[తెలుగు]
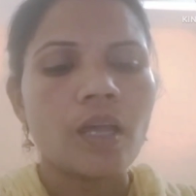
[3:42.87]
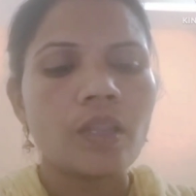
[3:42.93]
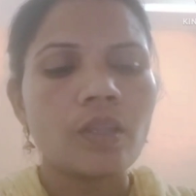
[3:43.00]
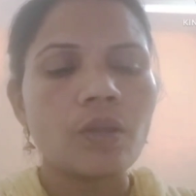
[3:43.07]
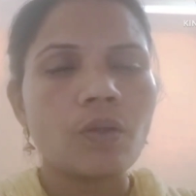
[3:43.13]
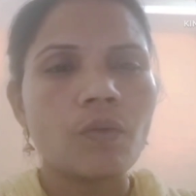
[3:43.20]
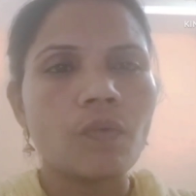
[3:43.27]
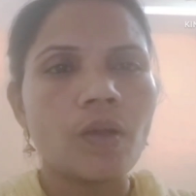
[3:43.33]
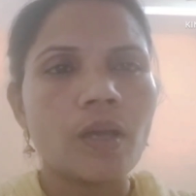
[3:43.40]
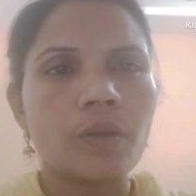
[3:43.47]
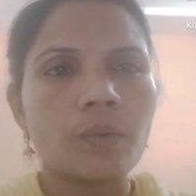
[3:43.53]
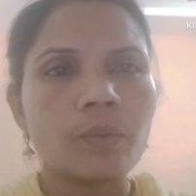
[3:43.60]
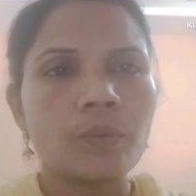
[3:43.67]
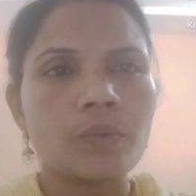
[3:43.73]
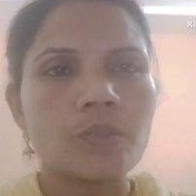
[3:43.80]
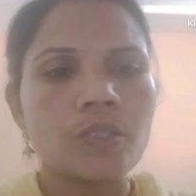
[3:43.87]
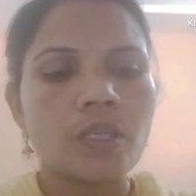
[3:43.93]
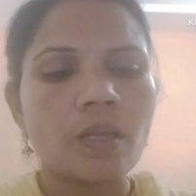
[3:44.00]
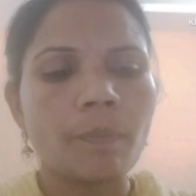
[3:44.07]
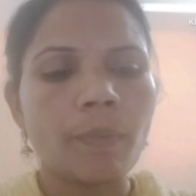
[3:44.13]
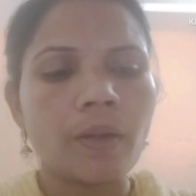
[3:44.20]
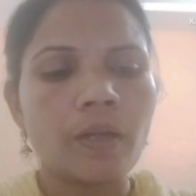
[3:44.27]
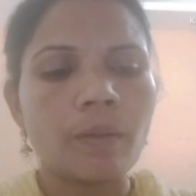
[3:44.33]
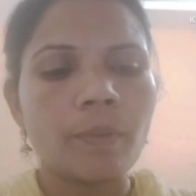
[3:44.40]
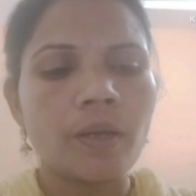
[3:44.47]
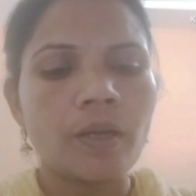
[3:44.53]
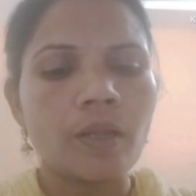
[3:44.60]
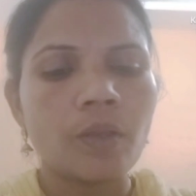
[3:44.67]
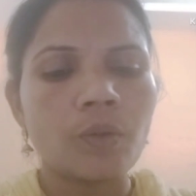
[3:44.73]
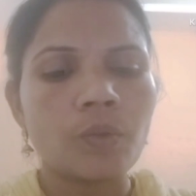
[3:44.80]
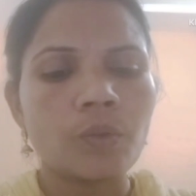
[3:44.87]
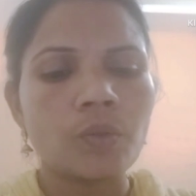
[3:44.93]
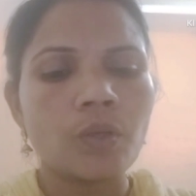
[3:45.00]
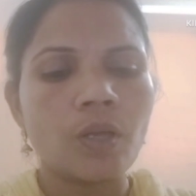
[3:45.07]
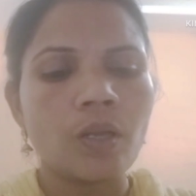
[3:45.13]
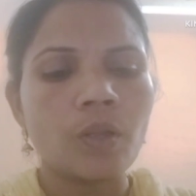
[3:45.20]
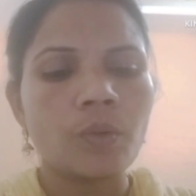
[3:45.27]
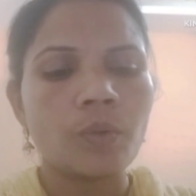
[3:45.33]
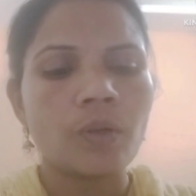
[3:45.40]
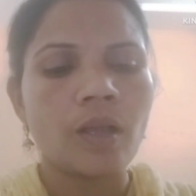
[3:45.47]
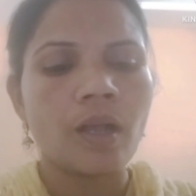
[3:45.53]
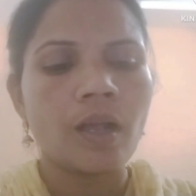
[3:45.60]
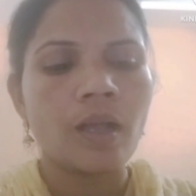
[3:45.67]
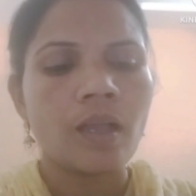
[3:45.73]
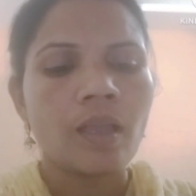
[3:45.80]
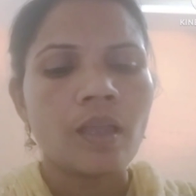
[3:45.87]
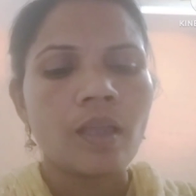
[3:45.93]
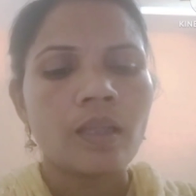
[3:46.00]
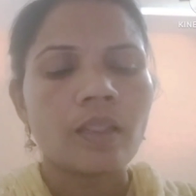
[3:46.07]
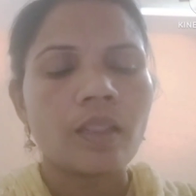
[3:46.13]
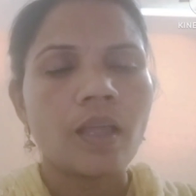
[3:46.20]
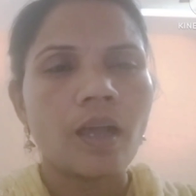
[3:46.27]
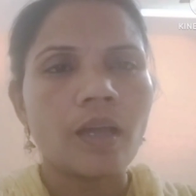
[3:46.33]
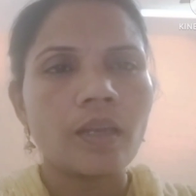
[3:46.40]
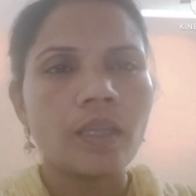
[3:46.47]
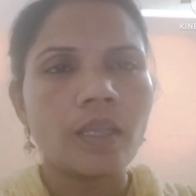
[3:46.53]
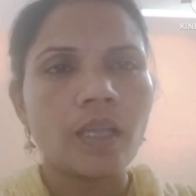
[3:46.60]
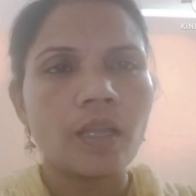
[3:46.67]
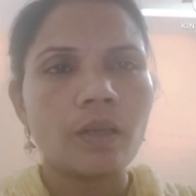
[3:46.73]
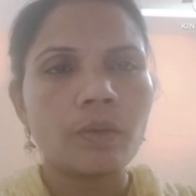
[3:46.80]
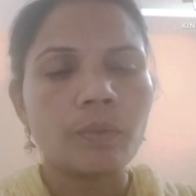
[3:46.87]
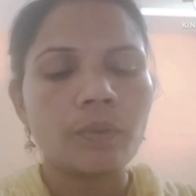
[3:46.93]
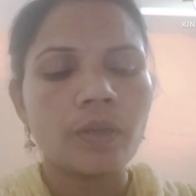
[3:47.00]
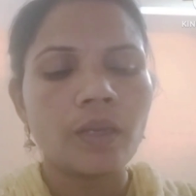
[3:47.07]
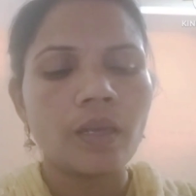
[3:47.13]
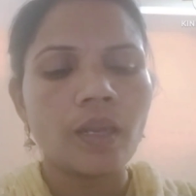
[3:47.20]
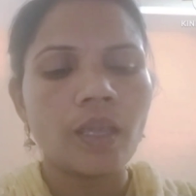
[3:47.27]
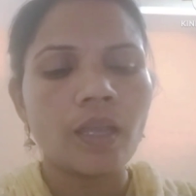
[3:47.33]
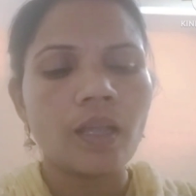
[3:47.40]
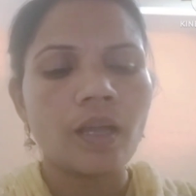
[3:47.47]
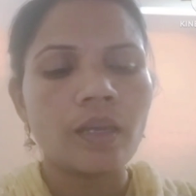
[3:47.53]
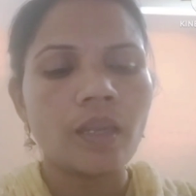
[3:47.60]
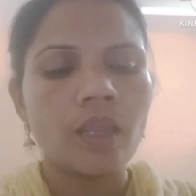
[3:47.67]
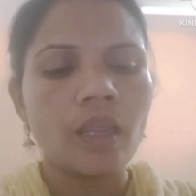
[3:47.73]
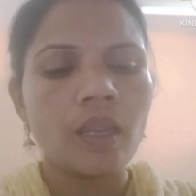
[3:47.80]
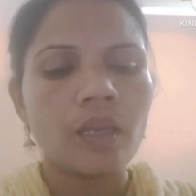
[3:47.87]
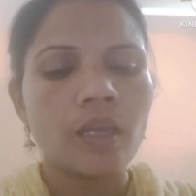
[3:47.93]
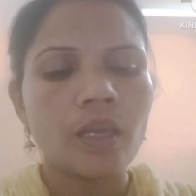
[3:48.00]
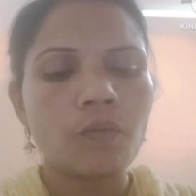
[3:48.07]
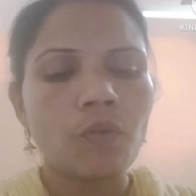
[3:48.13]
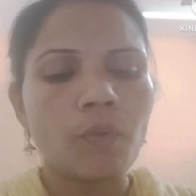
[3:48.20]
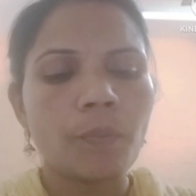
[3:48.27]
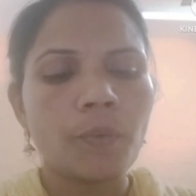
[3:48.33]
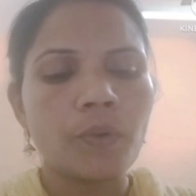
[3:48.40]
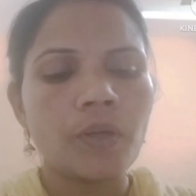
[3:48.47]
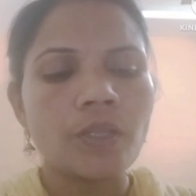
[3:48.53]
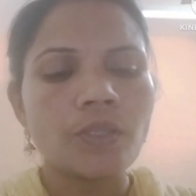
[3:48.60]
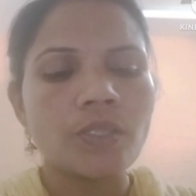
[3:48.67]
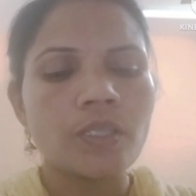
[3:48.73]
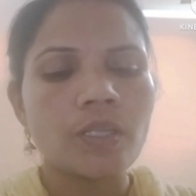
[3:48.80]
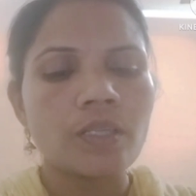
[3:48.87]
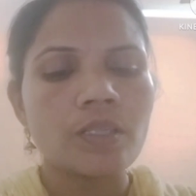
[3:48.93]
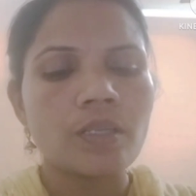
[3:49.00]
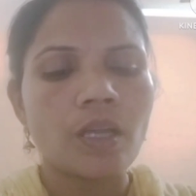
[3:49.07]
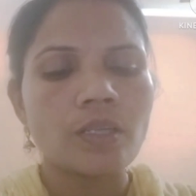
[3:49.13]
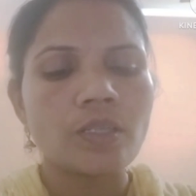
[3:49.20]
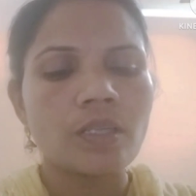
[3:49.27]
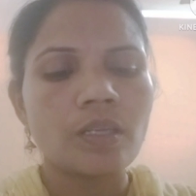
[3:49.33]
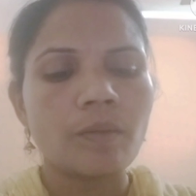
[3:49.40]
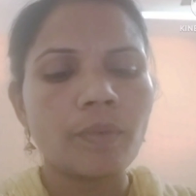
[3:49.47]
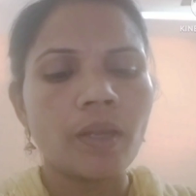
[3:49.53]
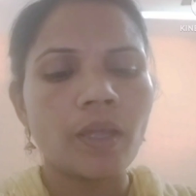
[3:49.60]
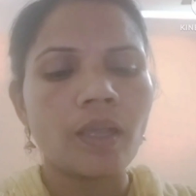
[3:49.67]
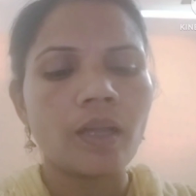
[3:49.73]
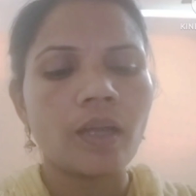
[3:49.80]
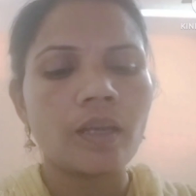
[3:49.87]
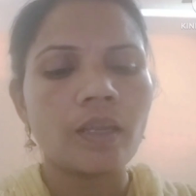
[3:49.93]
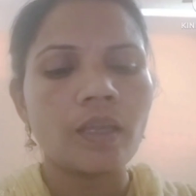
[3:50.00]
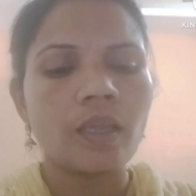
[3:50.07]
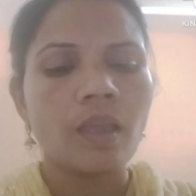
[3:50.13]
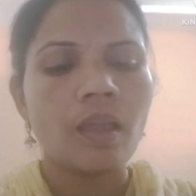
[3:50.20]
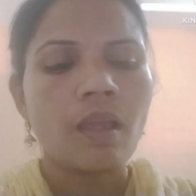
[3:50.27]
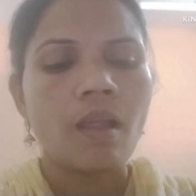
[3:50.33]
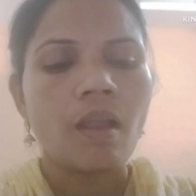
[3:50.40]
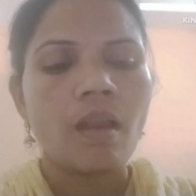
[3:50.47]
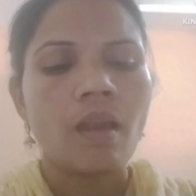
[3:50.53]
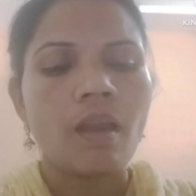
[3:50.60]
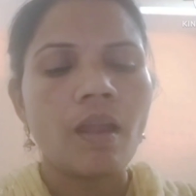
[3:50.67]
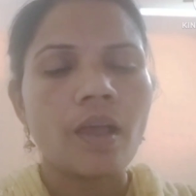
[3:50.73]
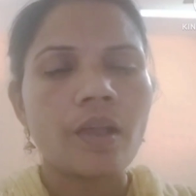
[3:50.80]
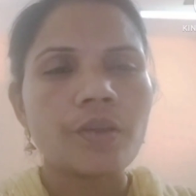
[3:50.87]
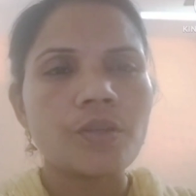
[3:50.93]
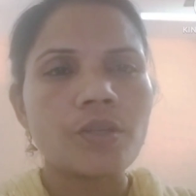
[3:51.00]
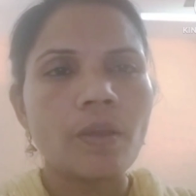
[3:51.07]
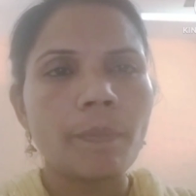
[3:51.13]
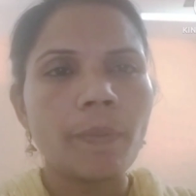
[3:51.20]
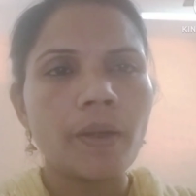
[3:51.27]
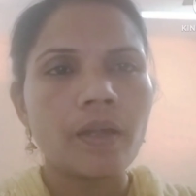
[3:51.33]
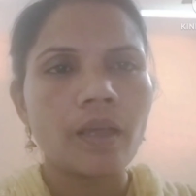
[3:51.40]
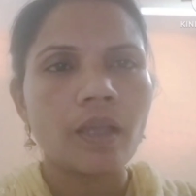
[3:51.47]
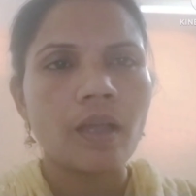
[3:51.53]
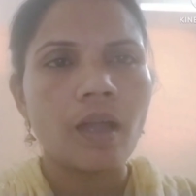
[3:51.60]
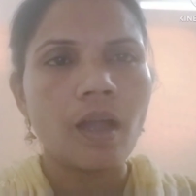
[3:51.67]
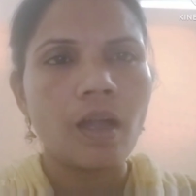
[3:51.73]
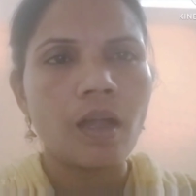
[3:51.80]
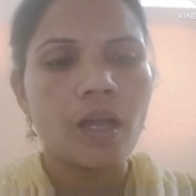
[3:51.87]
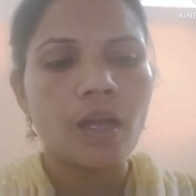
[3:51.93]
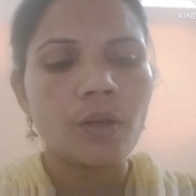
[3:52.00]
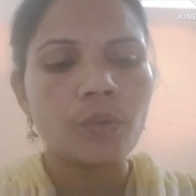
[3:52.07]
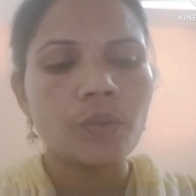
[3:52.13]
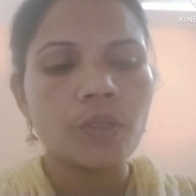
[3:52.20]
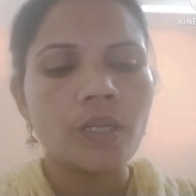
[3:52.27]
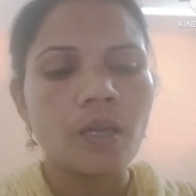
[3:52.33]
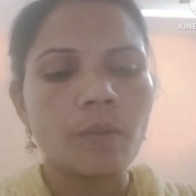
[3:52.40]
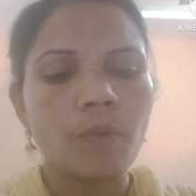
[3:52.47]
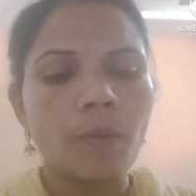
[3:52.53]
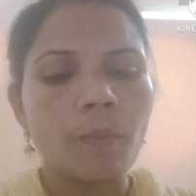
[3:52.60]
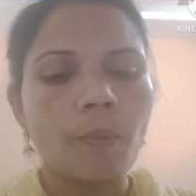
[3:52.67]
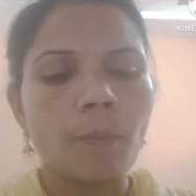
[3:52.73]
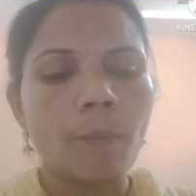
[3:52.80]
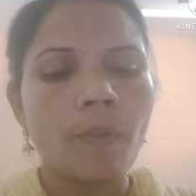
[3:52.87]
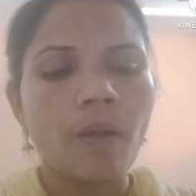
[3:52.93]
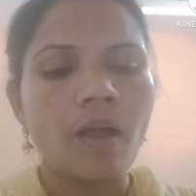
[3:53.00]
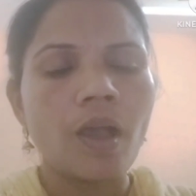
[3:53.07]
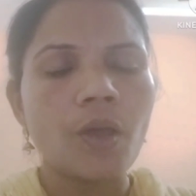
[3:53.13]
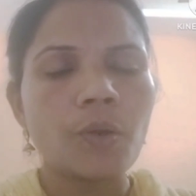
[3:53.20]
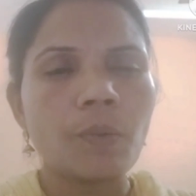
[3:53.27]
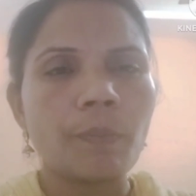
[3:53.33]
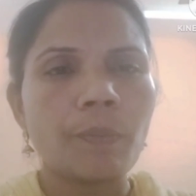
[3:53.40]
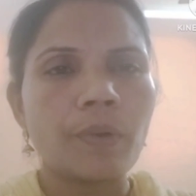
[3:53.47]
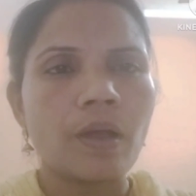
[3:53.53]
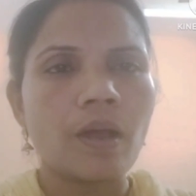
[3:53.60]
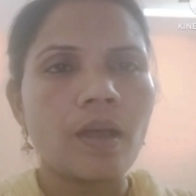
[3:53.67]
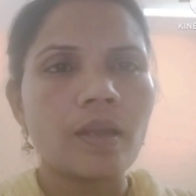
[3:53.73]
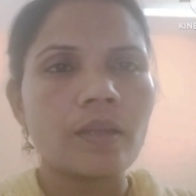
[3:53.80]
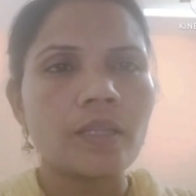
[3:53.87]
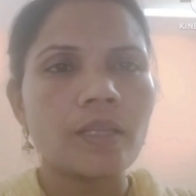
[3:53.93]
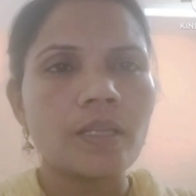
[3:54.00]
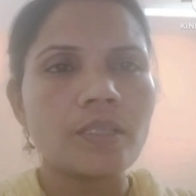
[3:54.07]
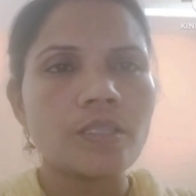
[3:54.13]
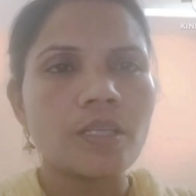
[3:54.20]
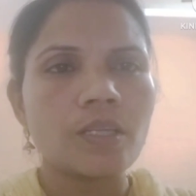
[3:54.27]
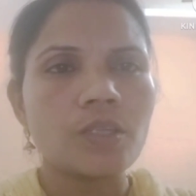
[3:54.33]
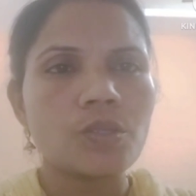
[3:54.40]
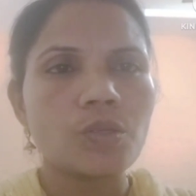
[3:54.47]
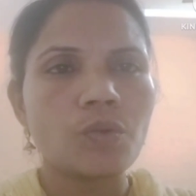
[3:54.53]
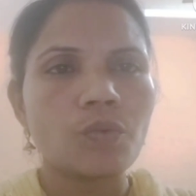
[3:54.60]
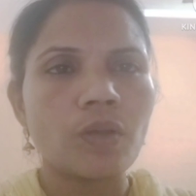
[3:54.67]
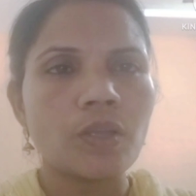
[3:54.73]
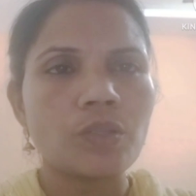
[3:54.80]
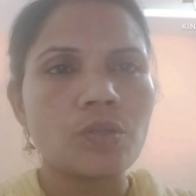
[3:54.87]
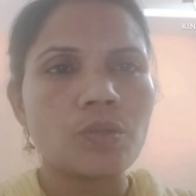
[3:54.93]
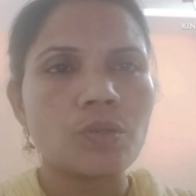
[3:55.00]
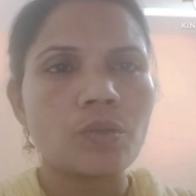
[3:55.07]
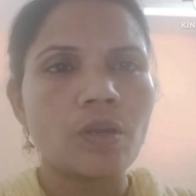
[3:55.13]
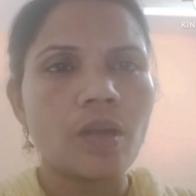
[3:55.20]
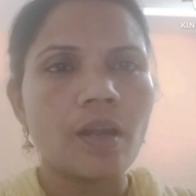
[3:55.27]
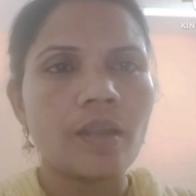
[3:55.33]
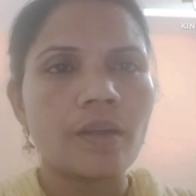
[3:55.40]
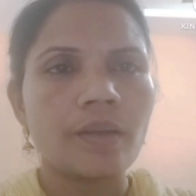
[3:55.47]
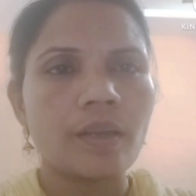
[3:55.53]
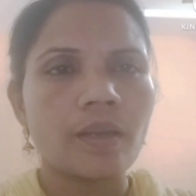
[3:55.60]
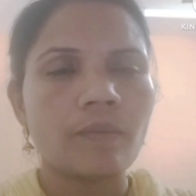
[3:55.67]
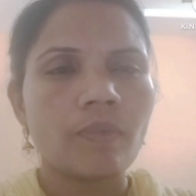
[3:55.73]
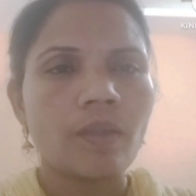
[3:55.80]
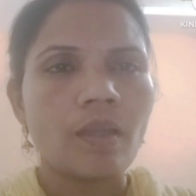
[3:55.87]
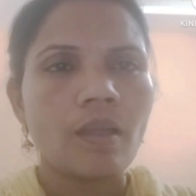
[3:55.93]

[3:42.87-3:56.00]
అందుకు వారు చిరపట్టబడిన యూదులలోనున్న దానియేలు నిన్నే గాని నీవు పుట్టించిన శాసనమునే గాని లక్ష్య పెట్టక అనుదినము ముమ్మారు ప్రార్థన చేయచూ వచ్చుచున్నాడండి